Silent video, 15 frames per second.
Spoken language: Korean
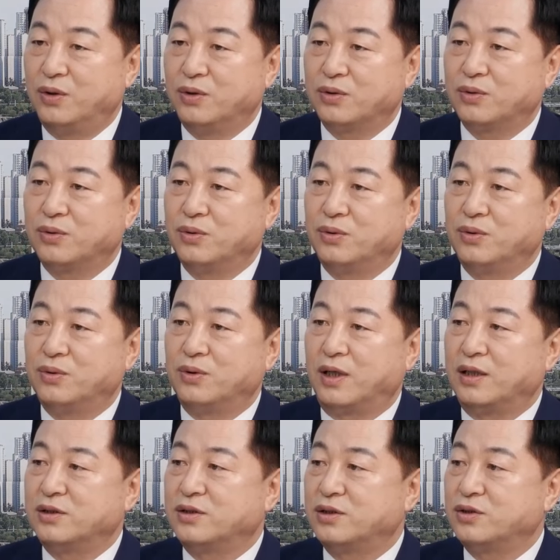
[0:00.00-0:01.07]
또
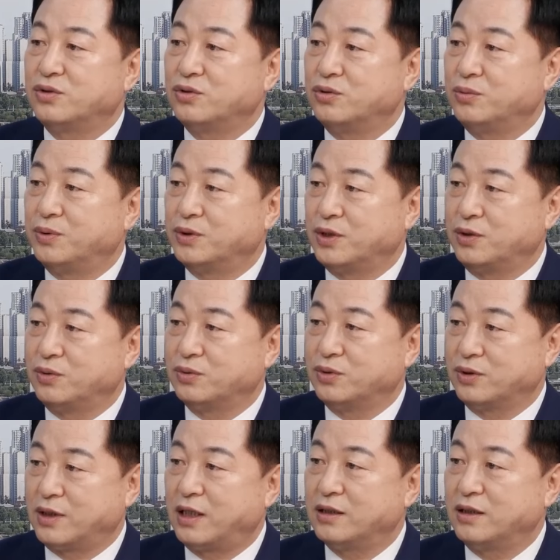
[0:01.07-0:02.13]
안철수 후보
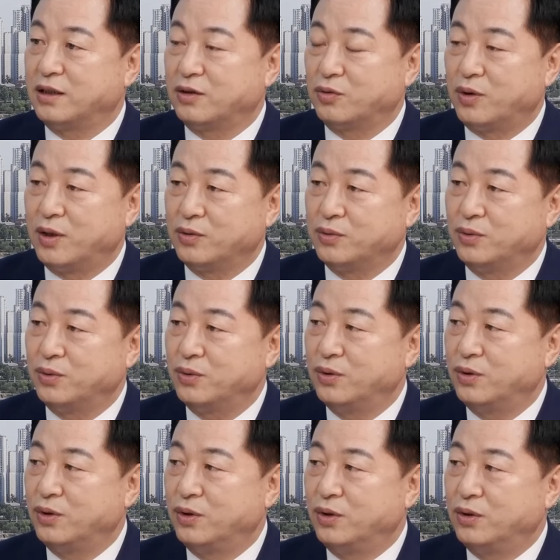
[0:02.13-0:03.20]
최종적 단일화도 하고
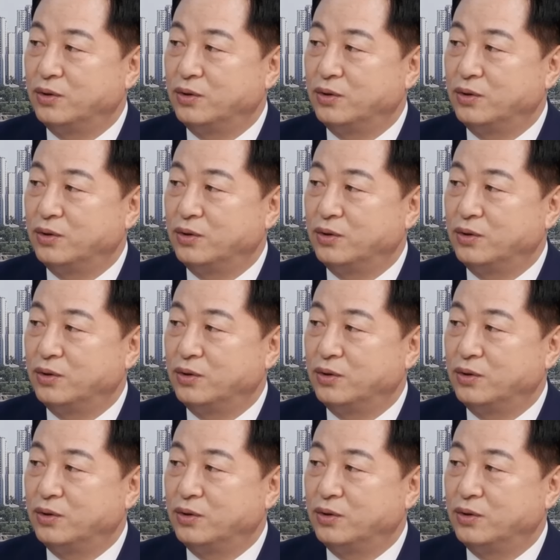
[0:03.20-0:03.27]
네.